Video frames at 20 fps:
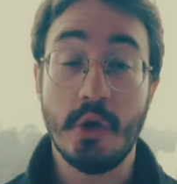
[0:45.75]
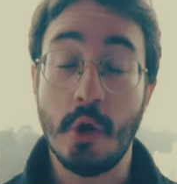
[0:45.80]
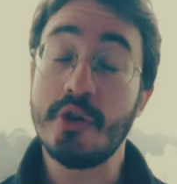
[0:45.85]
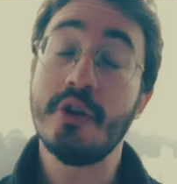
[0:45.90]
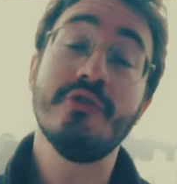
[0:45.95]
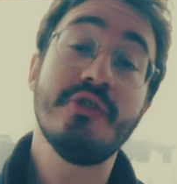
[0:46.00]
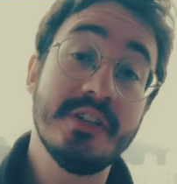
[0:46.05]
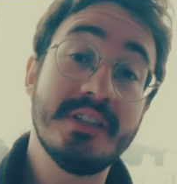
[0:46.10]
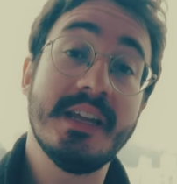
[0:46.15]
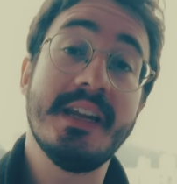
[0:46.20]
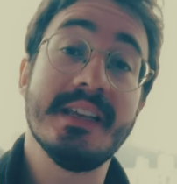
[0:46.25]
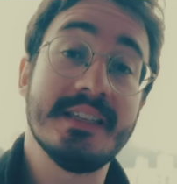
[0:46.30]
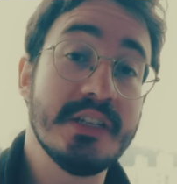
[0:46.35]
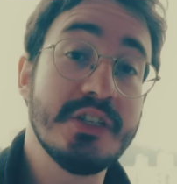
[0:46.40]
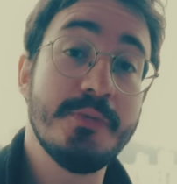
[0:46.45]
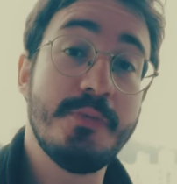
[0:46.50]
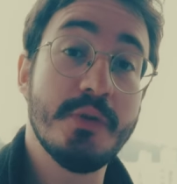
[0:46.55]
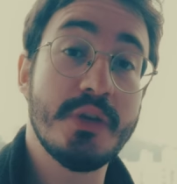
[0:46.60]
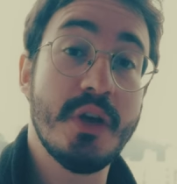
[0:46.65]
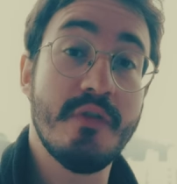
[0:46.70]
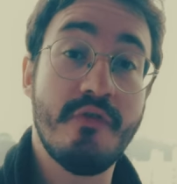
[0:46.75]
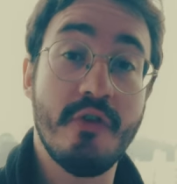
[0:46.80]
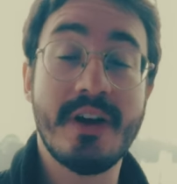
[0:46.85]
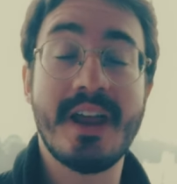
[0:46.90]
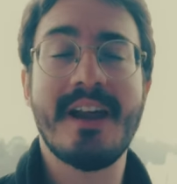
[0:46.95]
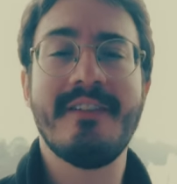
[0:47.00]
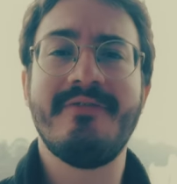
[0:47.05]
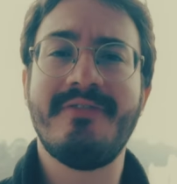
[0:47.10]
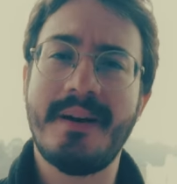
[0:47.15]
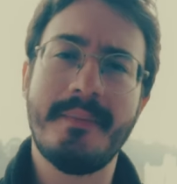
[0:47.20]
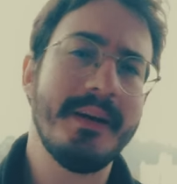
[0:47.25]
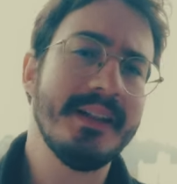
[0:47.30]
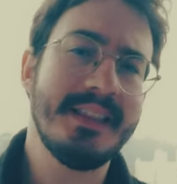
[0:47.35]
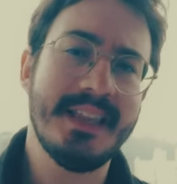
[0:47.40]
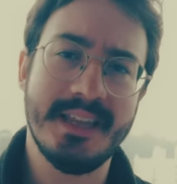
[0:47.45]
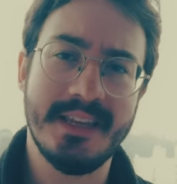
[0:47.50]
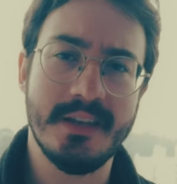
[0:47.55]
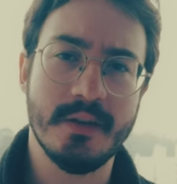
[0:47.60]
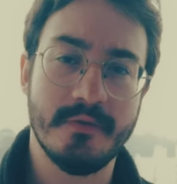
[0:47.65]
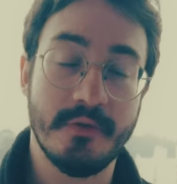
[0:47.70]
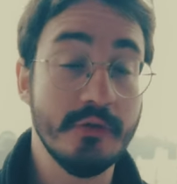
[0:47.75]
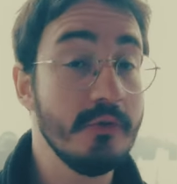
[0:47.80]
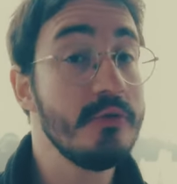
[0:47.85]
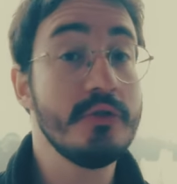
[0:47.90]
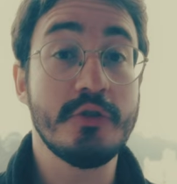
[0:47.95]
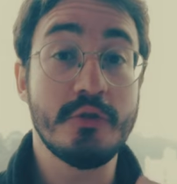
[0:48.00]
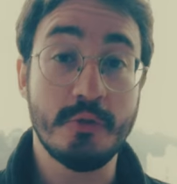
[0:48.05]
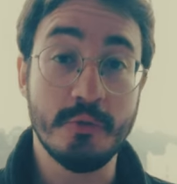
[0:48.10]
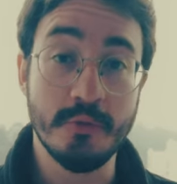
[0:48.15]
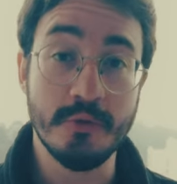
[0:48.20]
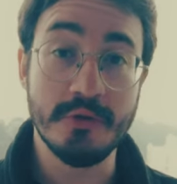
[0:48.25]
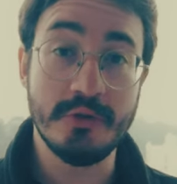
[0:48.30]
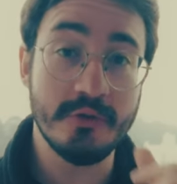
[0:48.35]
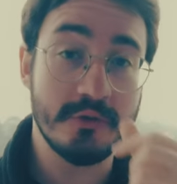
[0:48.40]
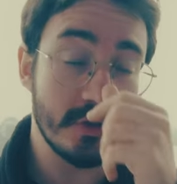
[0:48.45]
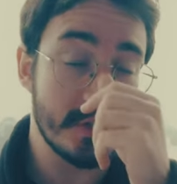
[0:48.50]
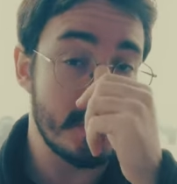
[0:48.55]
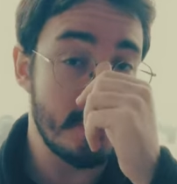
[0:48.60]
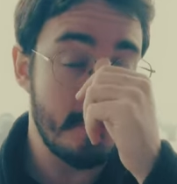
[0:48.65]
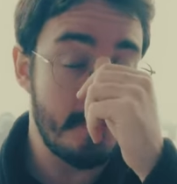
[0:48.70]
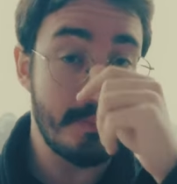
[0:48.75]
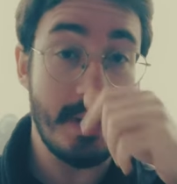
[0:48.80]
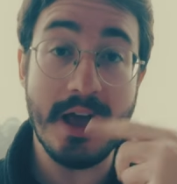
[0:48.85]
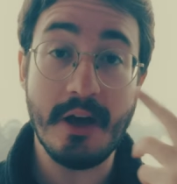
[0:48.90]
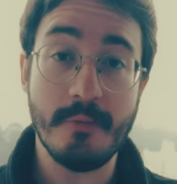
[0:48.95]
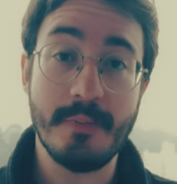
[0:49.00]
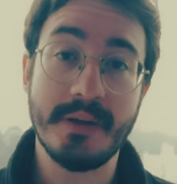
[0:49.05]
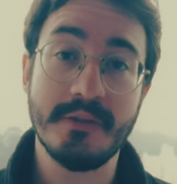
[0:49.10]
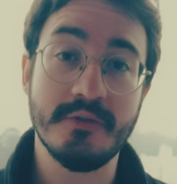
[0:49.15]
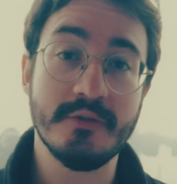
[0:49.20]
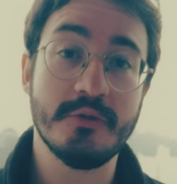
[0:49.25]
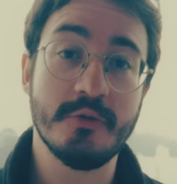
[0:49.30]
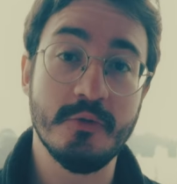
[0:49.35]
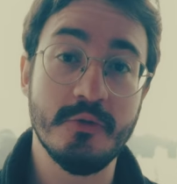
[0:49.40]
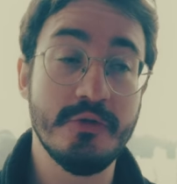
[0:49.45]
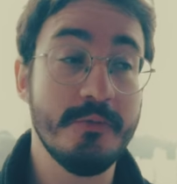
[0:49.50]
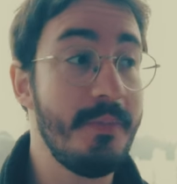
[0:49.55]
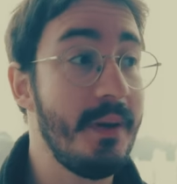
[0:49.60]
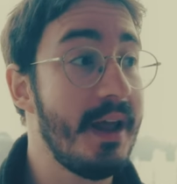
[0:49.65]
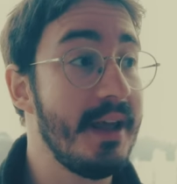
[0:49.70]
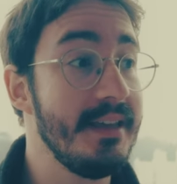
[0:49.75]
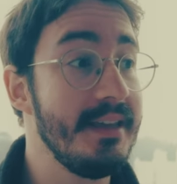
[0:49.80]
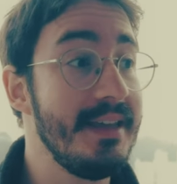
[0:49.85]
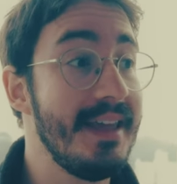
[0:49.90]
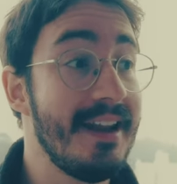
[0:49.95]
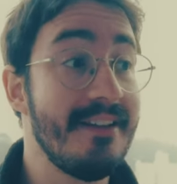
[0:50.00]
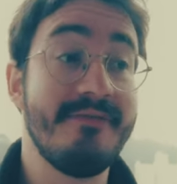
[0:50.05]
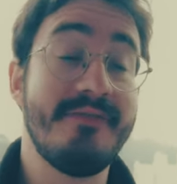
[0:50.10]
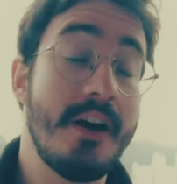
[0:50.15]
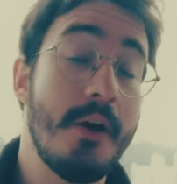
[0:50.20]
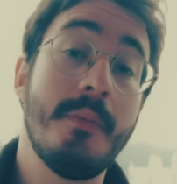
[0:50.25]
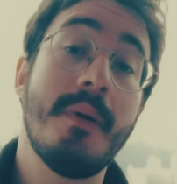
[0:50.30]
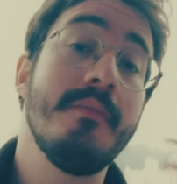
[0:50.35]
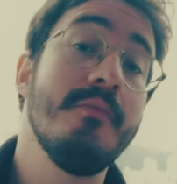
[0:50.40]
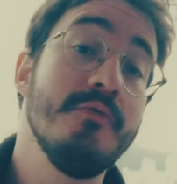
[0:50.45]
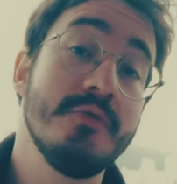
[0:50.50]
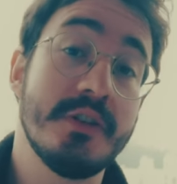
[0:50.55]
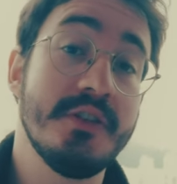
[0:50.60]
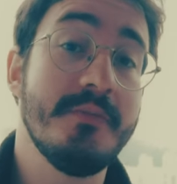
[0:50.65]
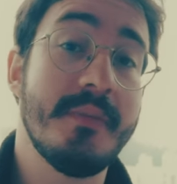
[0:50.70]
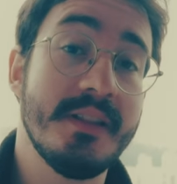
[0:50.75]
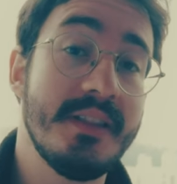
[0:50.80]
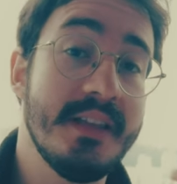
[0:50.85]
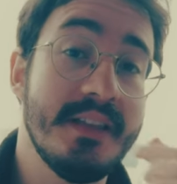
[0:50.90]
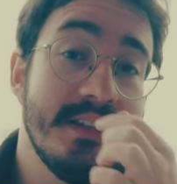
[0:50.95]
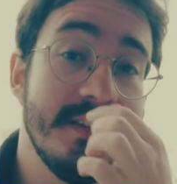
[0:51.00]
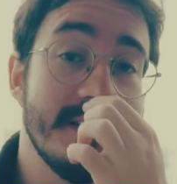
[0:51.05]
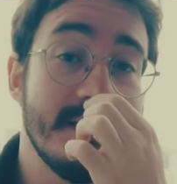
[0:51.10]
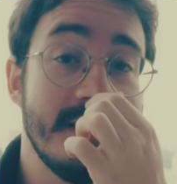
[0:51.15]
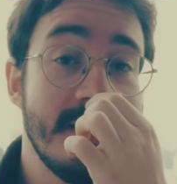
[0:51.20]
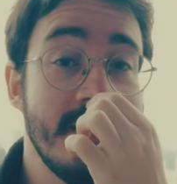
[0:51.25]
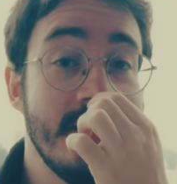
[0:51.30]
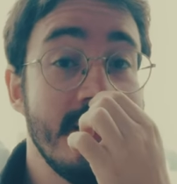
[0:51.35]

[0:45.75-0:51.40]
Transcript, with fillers: E hoje é um dia interessante porque eu vou gravar bateria, eu vou no estúdio, tô sendo pago para ir no estúdio para ir gravar uma música de bateria.